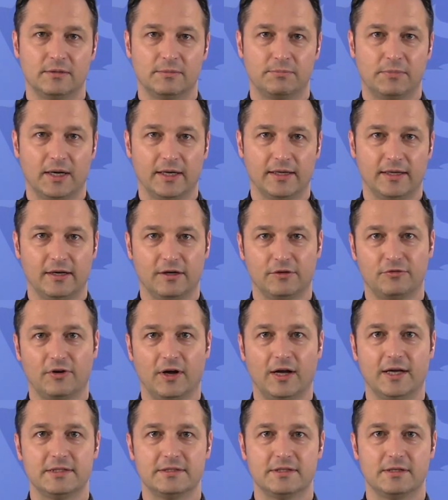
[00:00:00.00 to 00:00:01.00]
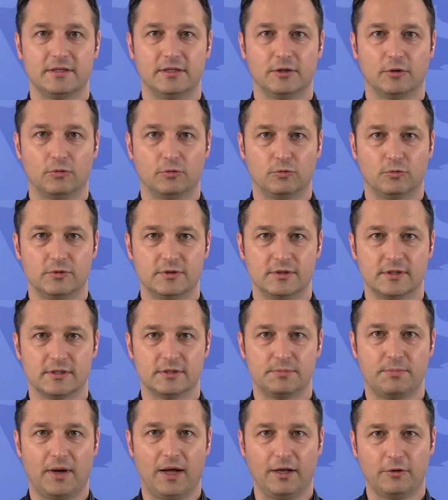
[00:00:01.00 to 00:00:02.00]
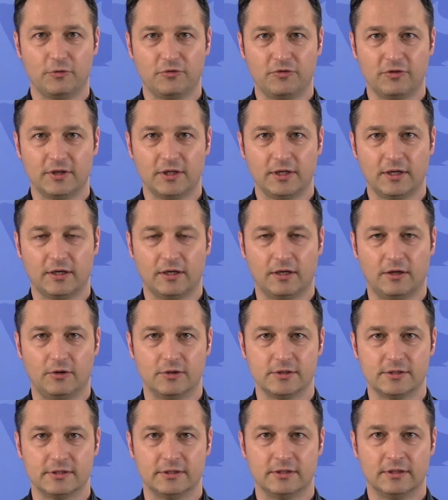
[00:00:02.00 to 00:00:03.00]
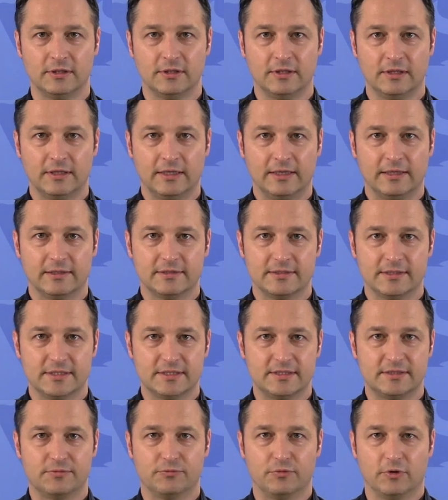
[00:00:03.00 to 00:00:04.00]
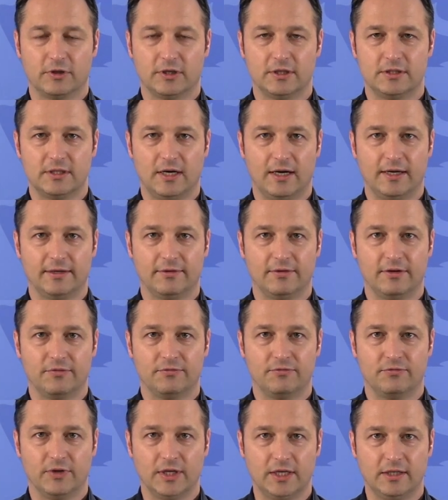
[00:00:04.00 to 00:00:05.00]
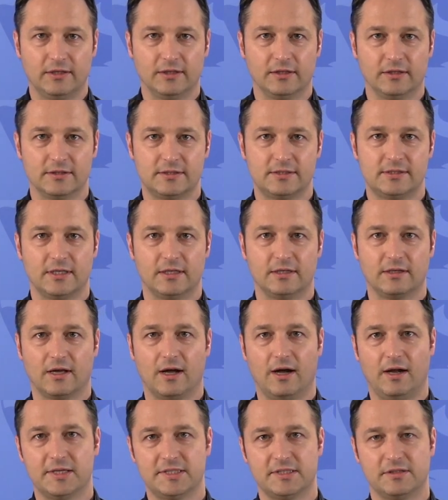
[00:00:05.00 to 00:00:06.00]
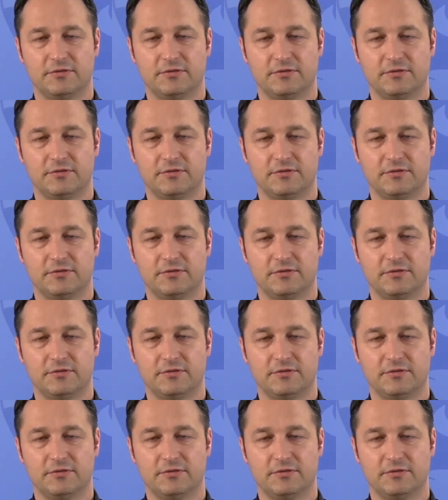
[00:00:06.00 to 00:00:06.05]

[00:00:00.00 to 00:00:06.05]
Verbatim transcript: barrierefreien Sanierung unseres Bahnhofs in Niedernhausen. Es ist wirklich ein wichtiges, zentrales